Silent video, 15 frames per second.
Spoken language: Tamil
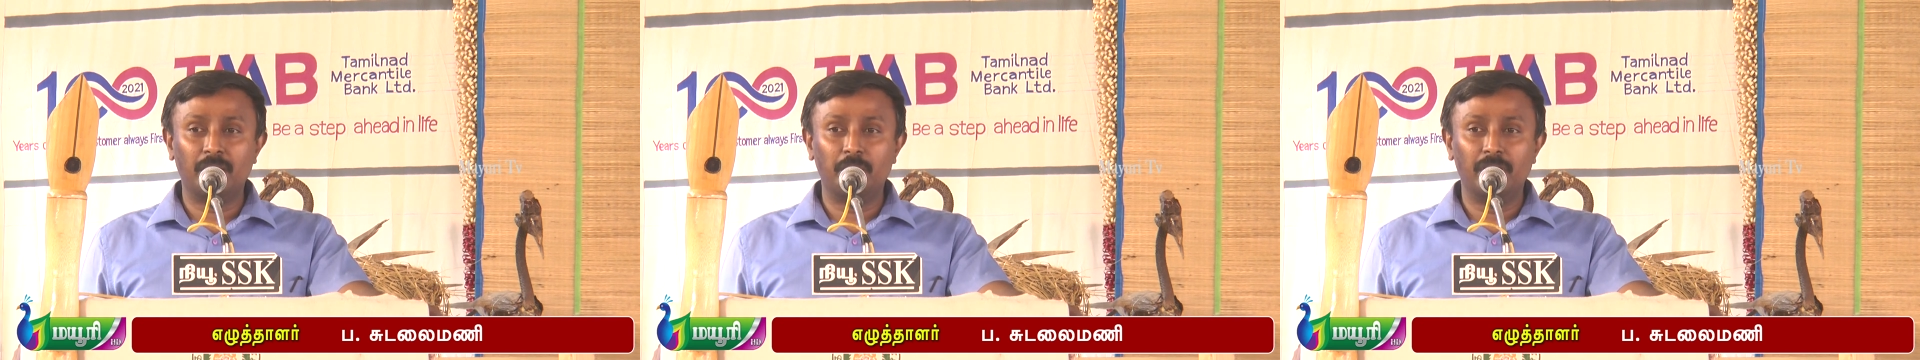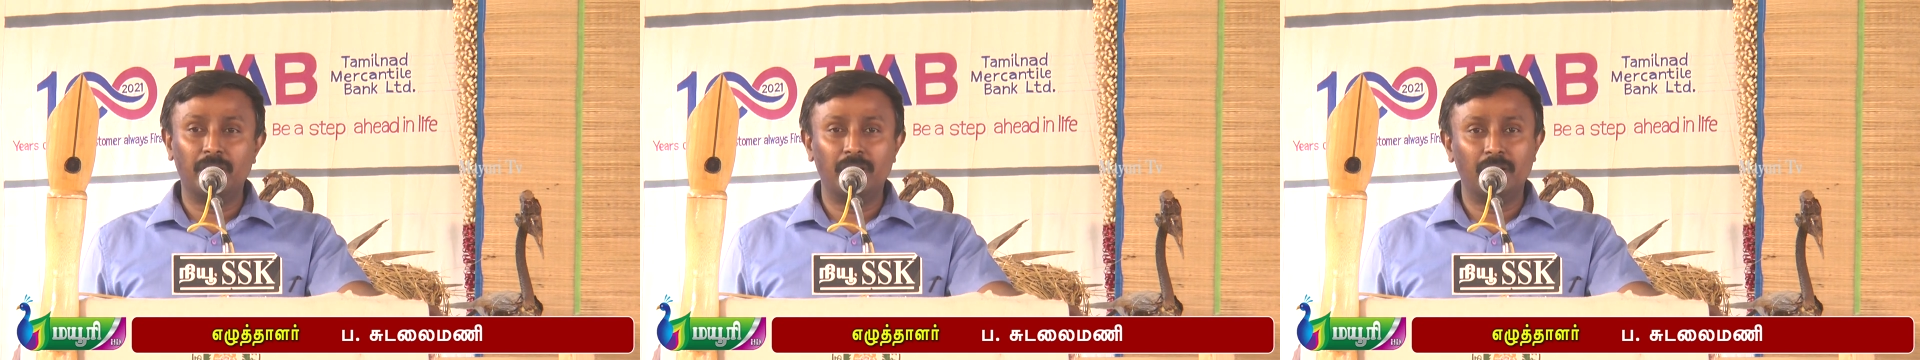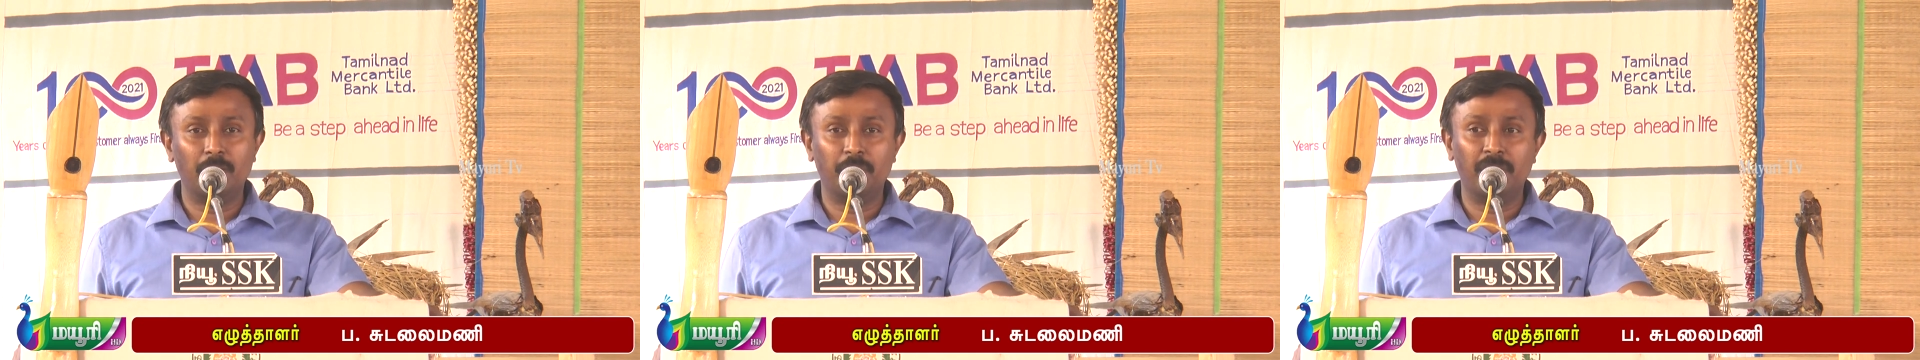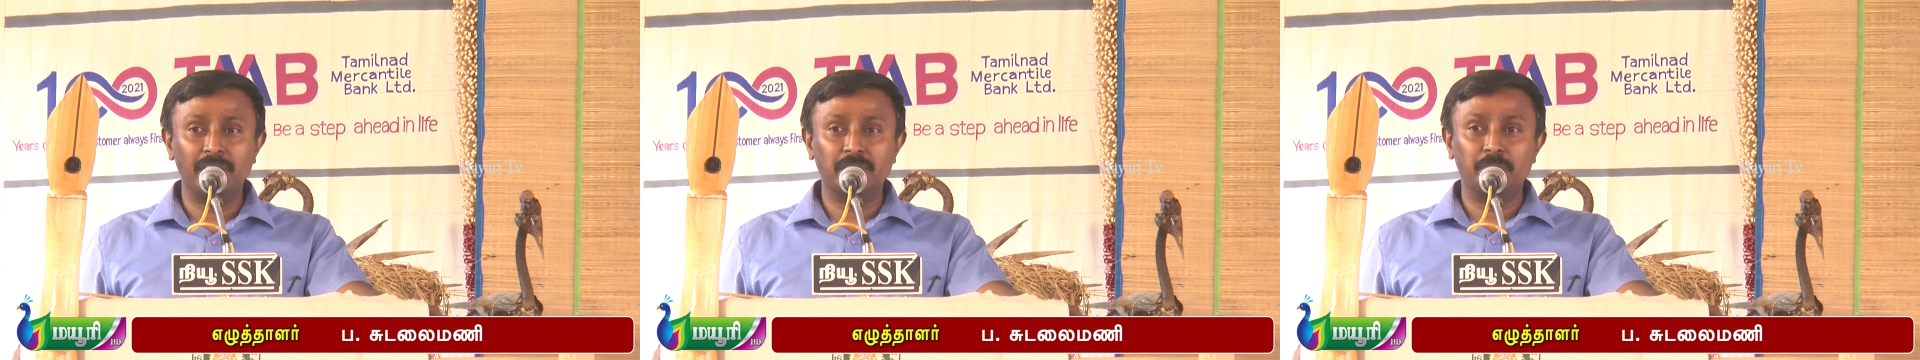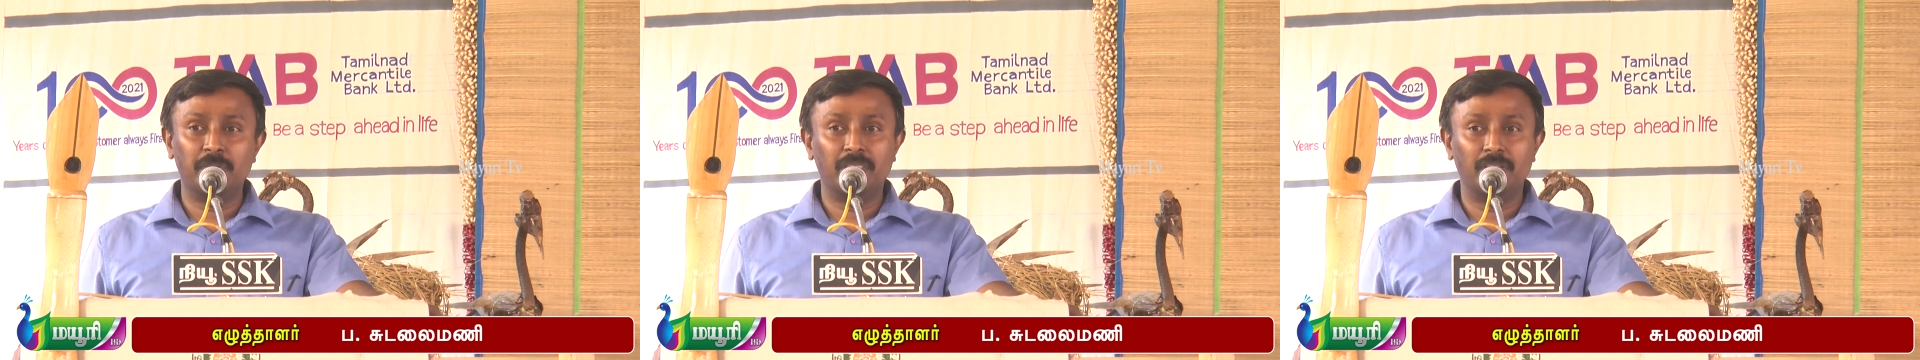அப்படின்ட்டு நான்
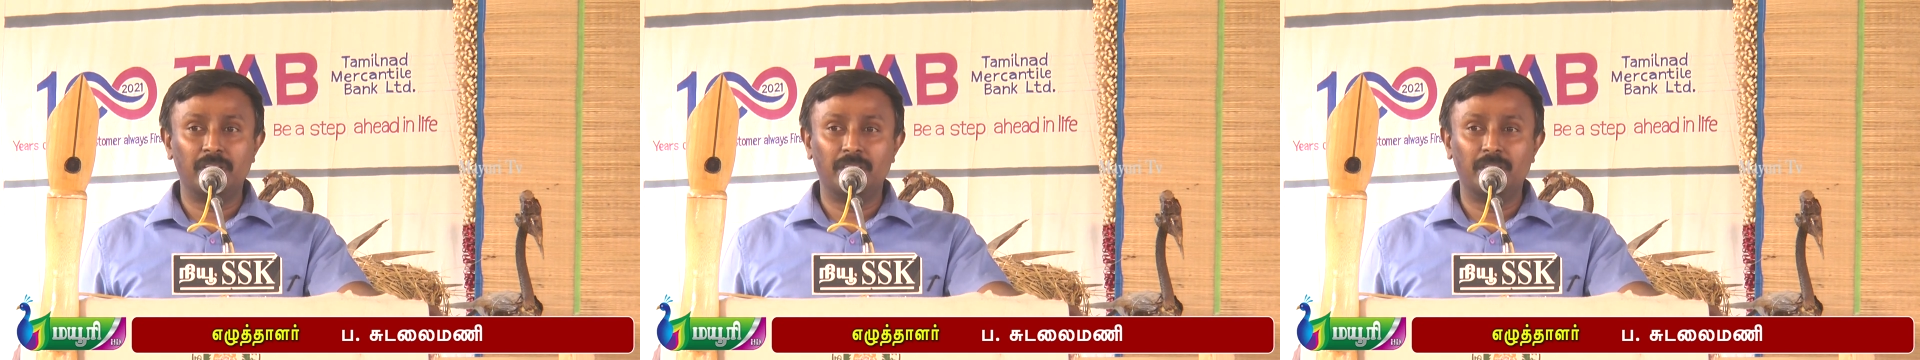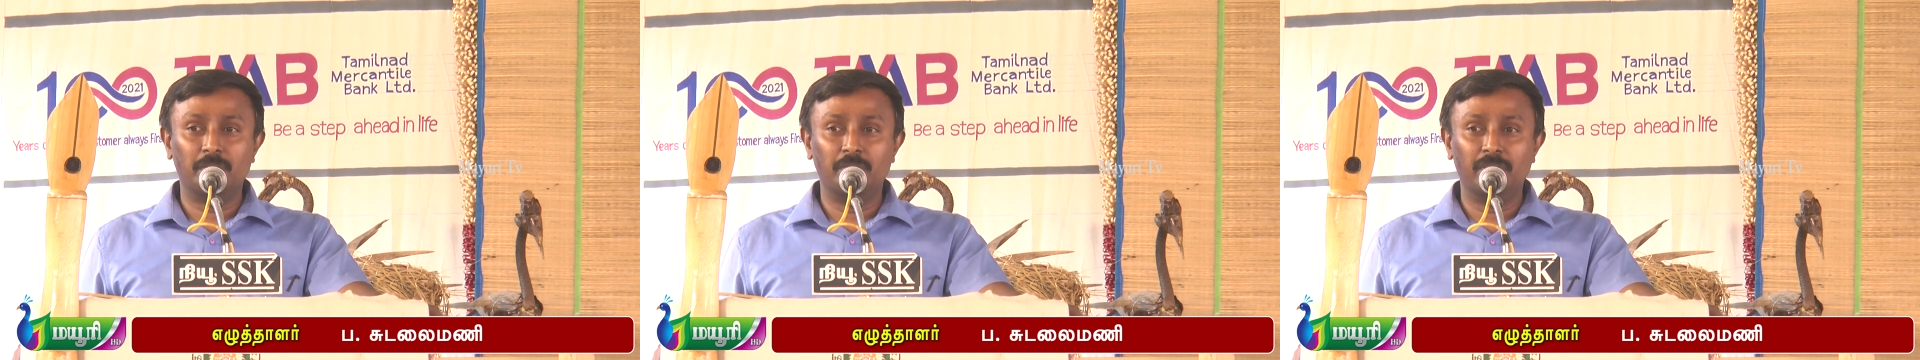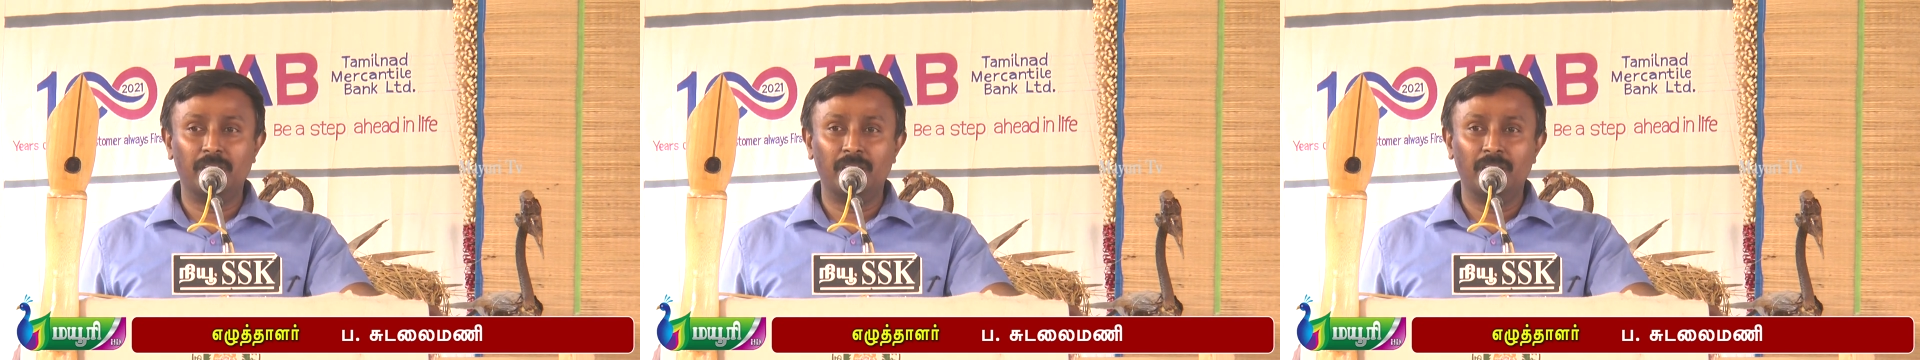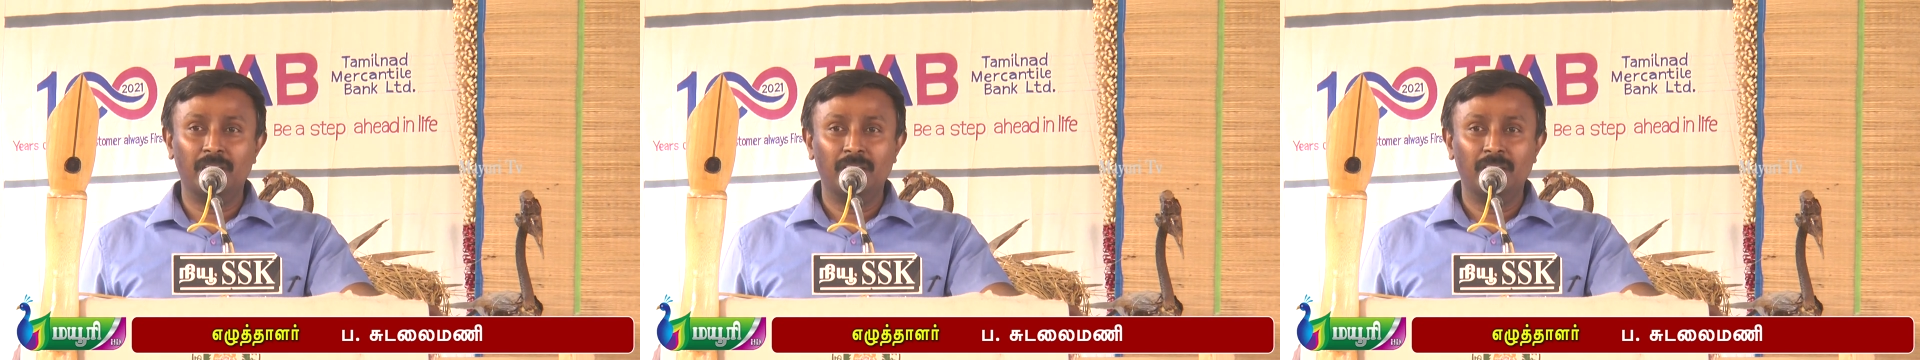படித்து பார்த்துட்டேன் தம்பி